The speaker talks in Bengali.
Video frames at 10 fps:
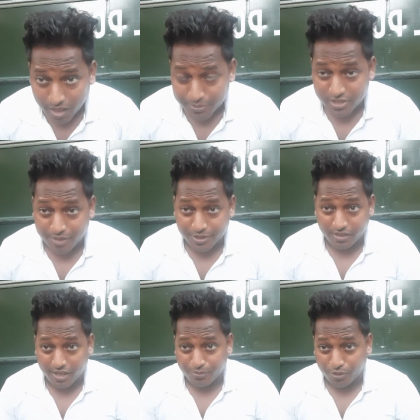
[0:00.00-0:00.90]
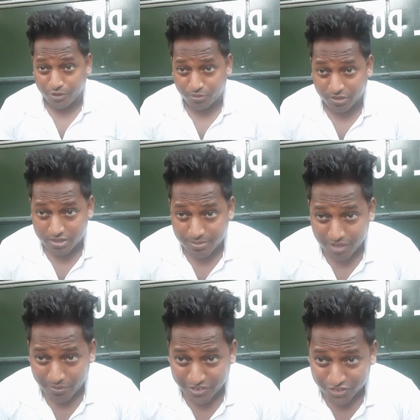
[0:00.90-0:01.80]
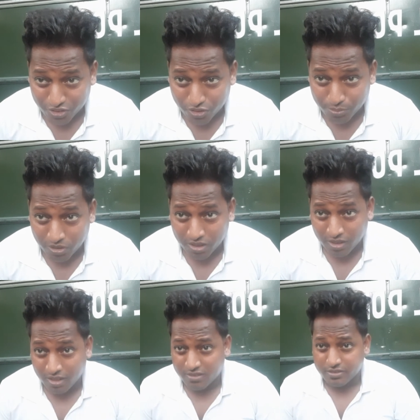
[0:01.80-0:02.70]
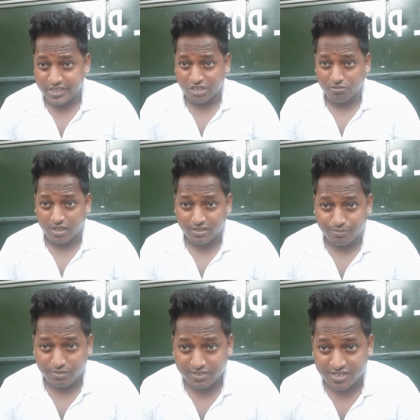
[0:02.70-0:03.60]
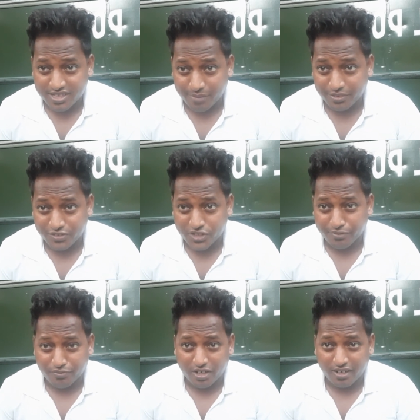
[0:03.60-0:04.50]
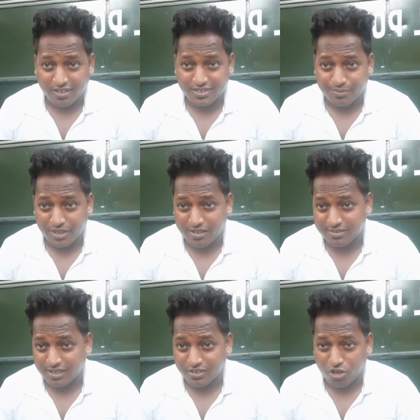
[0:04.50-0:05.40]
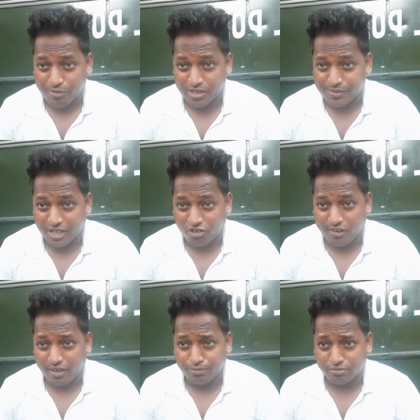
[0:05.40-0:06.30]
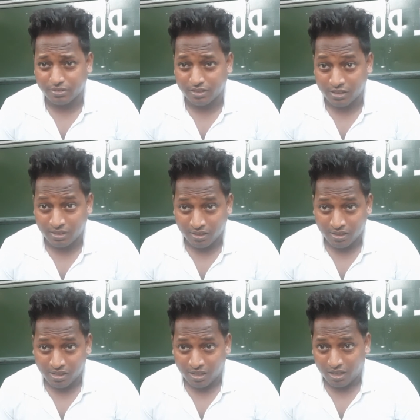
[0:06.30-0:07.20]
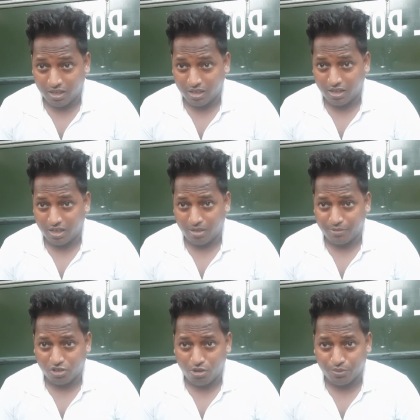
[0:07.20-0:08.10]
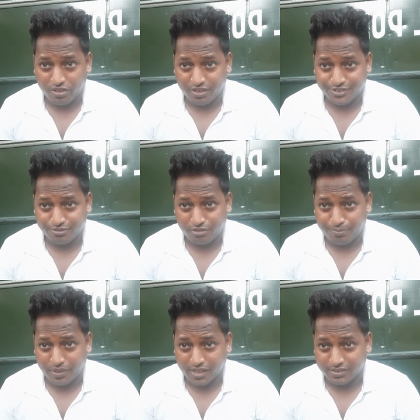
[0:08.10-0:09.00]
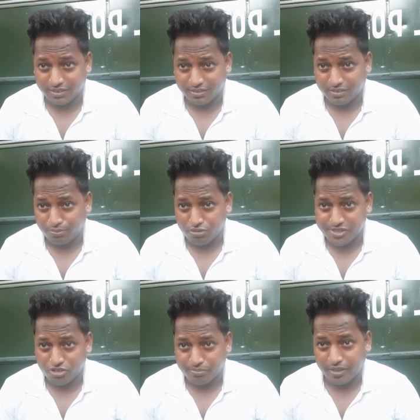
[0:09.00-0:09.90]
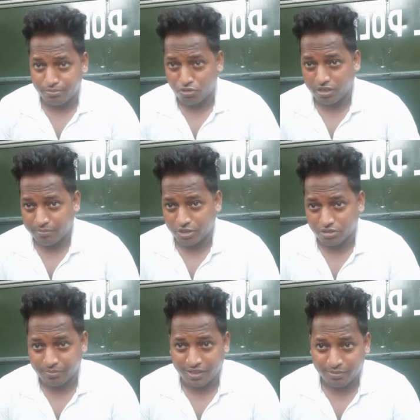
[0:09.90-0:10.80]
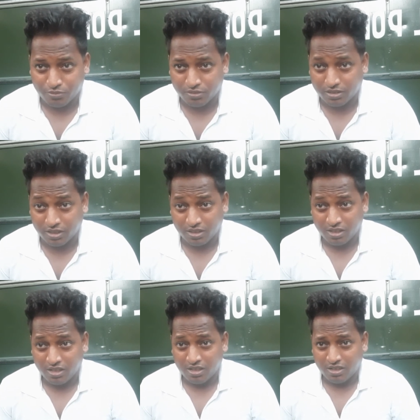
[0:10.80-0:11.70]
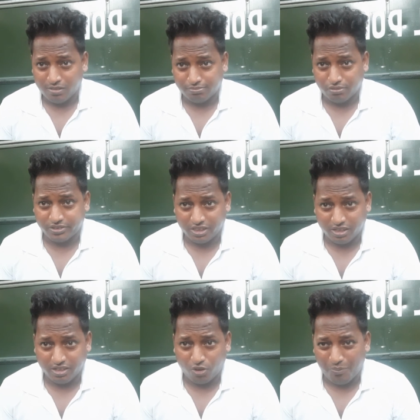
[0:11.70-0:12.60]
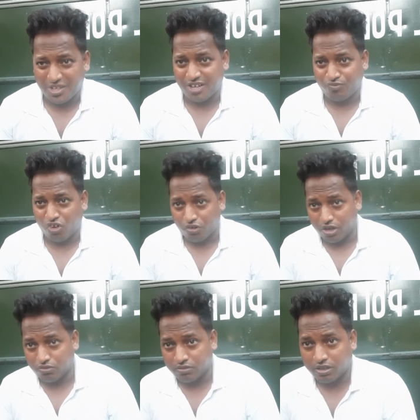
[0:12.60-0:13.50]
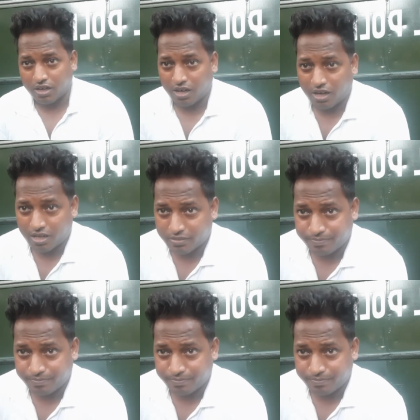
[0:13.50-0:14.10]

আমি সাবির এই পর্বে তোমাদের সামনে আলোচনা করব যে কলকাতা পুলিশের সাব ইন্সপেক্টর এক্সামের রেজাল্ট কবে দেবে দেখো এই মুহূর্তে আমরা খবর নিয়ে যতটা পেরেছি পুলিশ রিক্রুটমেন্ট বোর্ডের মাধ্যমে এই মুহূর্তে বলছে ওয়েবসাইট ফলো রাখুন আর